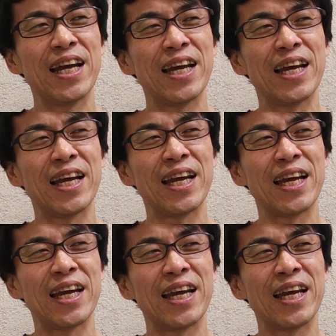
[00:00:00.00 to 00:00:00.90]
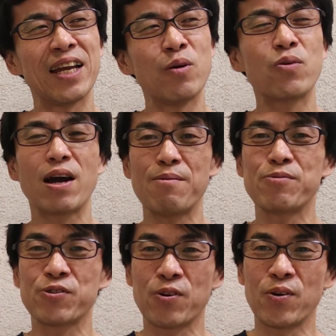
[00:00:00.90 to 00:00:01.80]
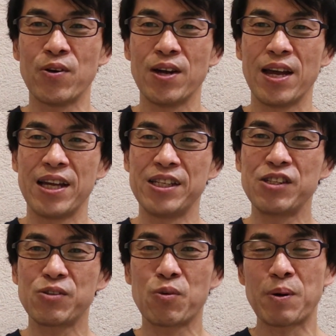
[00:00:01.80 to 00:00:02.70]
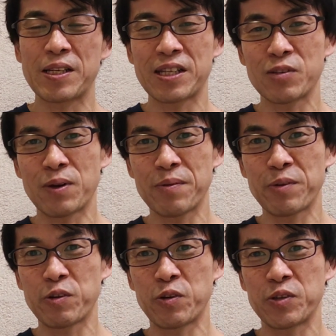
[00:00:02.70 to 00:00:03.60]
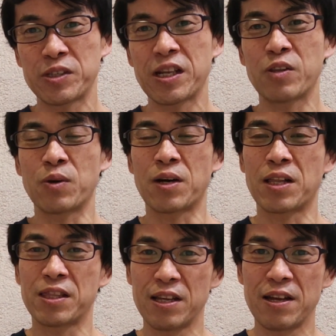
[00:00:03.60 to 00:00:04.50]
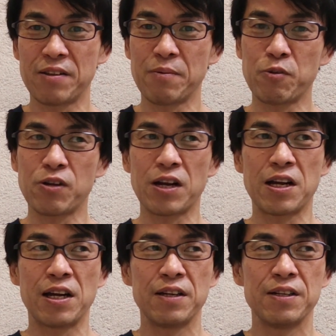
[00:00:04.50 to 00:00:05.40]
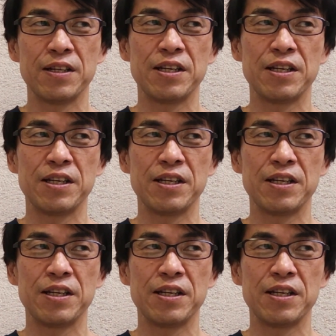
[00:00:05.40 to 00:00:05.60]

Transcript: えー、6回分の25%割引のチケットがあってで僕らが